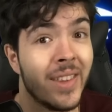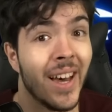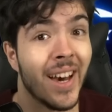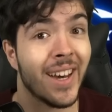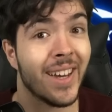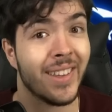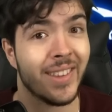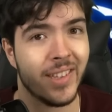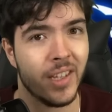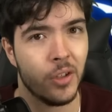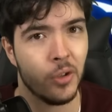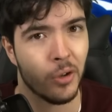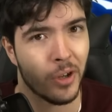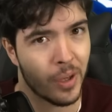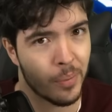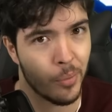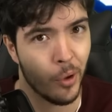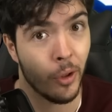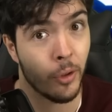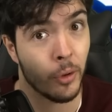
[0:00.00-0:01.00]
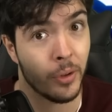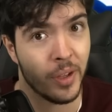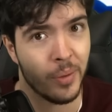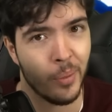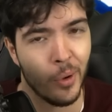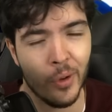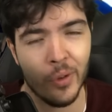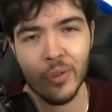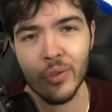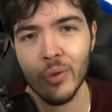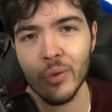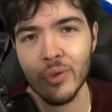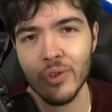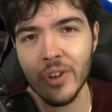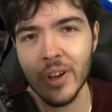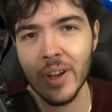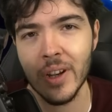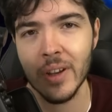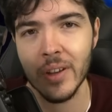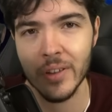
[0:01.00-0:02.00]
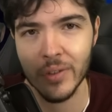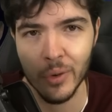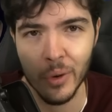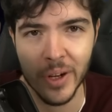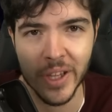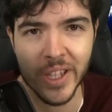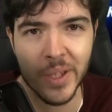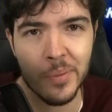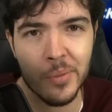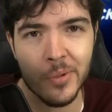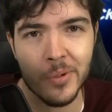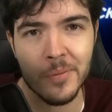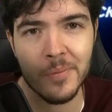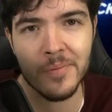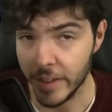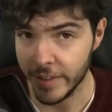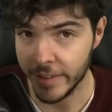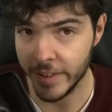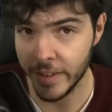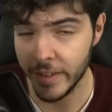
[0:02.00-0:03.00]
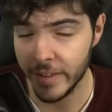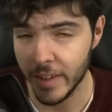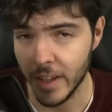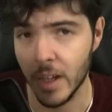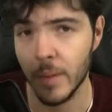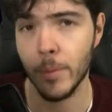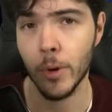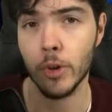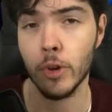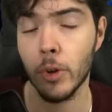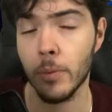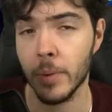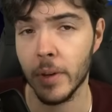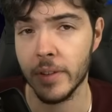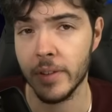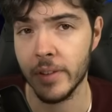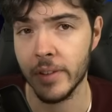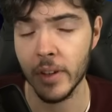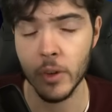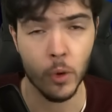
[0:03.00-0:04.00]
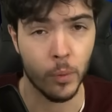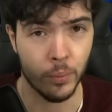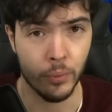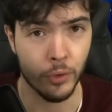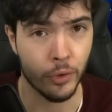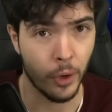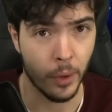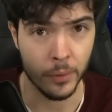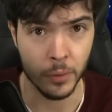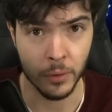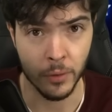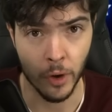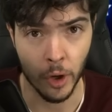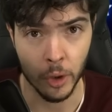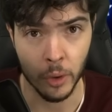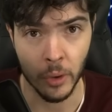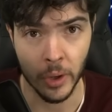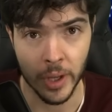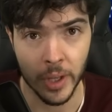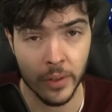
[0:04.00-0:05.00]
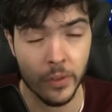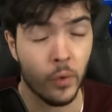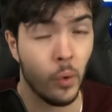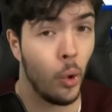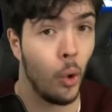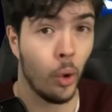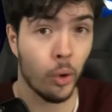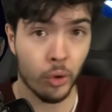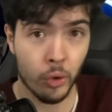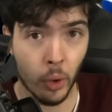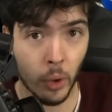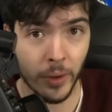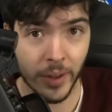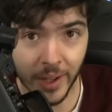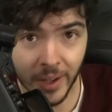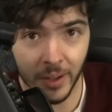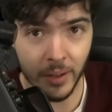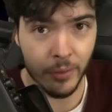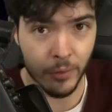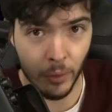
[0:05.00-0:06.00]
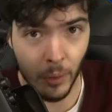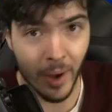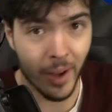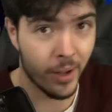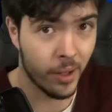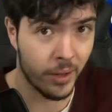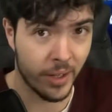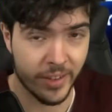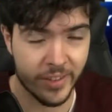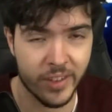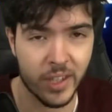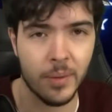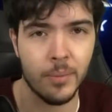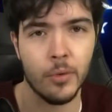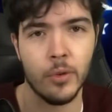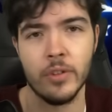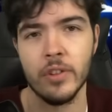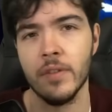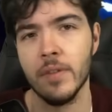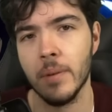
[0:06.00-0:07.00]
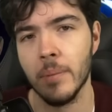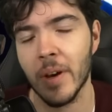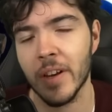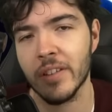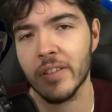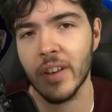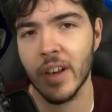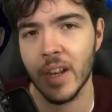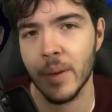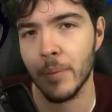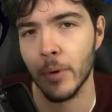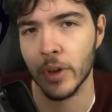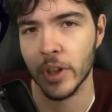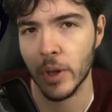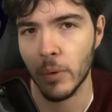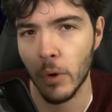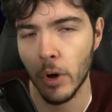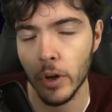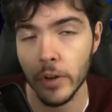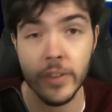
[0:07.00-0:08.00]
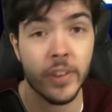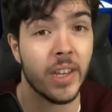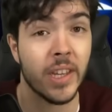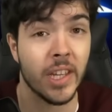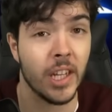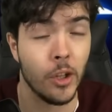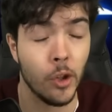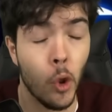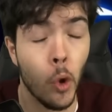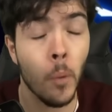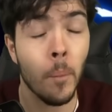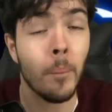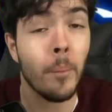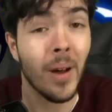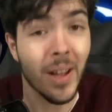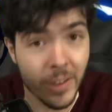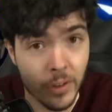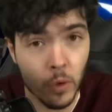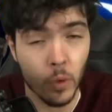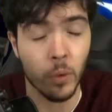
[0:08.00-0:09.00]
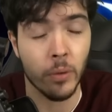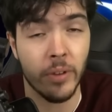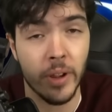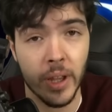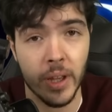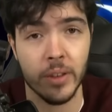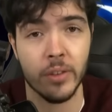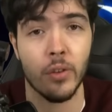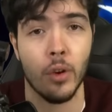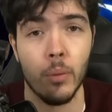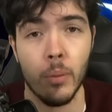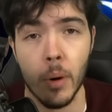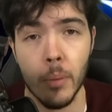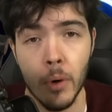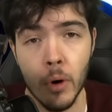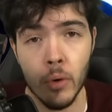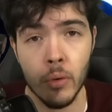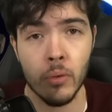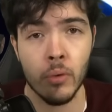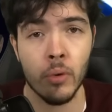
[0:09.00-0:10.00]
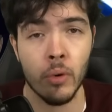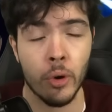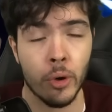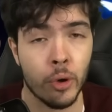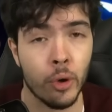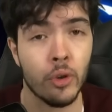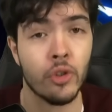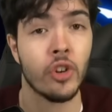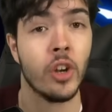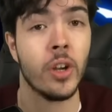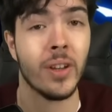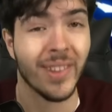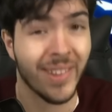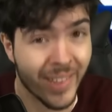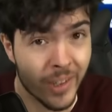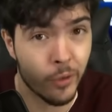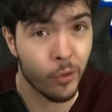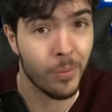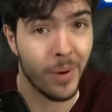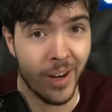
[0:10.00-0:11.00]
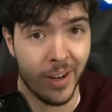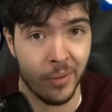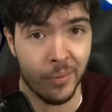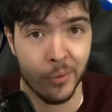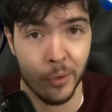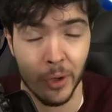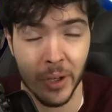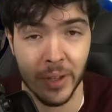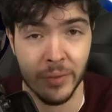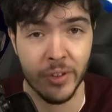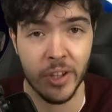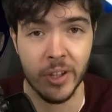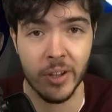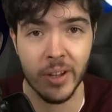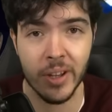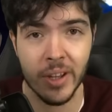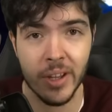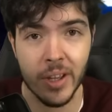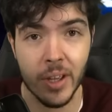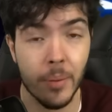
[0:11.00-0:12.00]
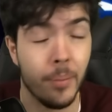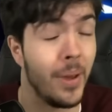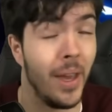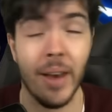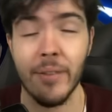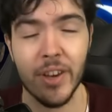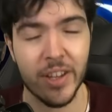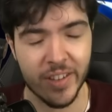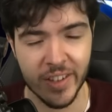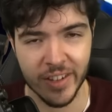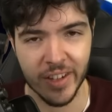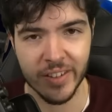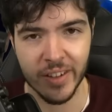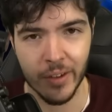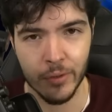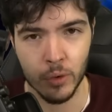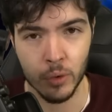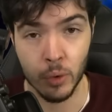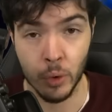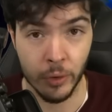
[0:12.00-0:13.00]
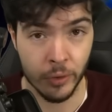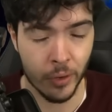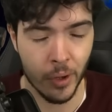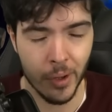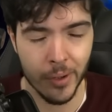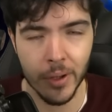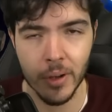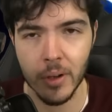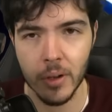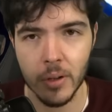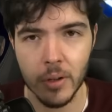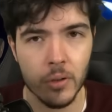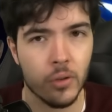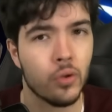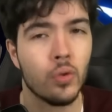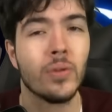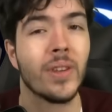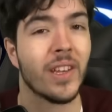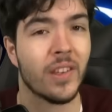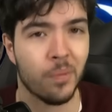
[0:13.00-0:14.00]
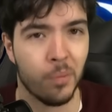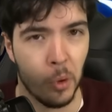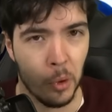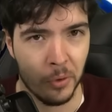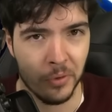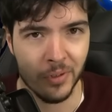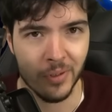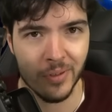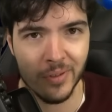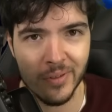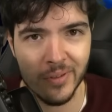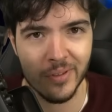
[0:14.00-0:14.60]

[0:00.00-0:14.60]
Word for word: d'arrêter de répandre des mensonges sur l'équipe. Ici, c'est important de préciser que plusieurs viewers coréens sont retournés voir les streams de Civimax à l'époque des Worlds et qu'ils n'ont pas trouvé un seul moment où le coach dit du mal de Griffin. Mais avec cette interview de Sword, tout explose.